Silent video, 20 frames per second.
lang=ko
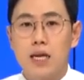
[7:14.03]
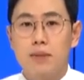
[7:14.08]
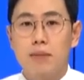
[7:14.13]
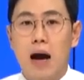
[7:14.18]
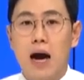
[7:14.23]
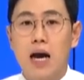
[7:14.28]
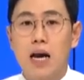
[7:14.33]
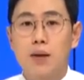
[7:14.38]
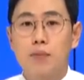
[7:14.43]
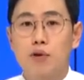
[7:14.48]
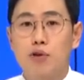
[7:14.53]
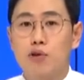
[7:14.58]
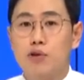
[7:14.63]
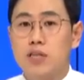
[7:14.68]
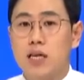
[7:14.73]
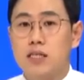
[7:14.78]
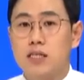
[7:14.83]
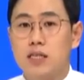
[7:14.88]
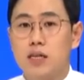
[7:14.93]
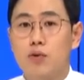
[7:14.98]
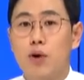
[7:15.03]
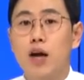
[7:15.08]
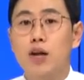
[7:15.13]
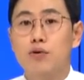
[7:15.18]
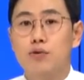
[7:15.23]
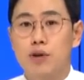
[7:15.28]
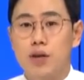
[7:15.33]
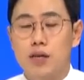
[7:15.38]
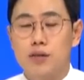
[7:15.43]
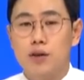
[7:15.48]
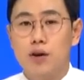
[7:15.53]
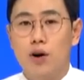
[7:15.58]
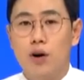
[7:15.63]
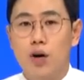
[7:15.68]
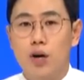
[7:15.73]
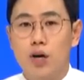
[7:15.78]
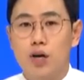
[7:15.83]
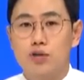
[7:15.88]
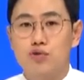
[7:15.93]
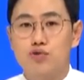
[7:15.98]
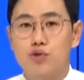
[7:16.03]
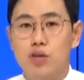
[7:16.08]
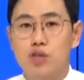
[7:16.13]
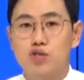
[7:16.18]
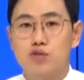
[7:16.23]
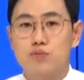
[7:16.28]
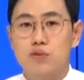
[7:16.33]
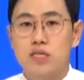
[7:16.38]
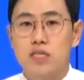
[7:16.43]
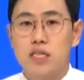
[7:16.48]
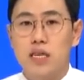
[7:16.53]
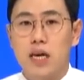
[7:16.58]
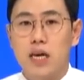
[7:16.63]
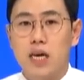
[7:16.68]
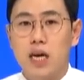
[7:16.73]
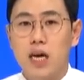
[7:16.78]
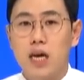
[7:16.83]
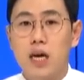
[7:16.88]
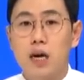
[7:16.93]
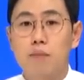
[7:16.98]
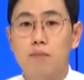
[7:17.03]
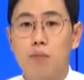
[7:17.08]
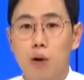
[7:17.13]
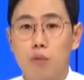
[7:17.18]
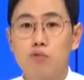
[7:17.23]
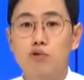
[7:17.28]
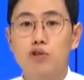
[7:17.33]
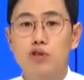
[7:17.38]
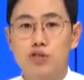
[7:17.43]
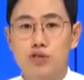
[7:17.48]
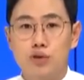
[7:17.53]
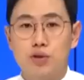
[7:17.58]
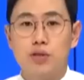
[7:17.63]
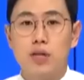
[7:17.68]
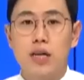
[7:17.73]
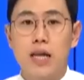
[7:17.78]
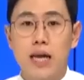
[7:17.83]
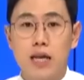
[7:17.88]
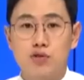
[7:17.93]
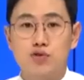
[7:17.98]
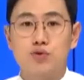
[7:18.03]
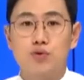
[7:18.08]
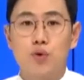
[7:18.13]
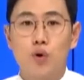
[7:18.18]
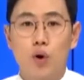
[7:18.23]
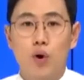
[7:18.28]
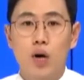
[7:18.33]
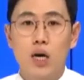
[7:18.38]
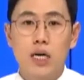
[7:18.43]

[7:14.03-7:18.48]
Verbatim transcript: 마을 변호사 등을 활용을 해서 수해 주민들에게 법률 지원을 해주고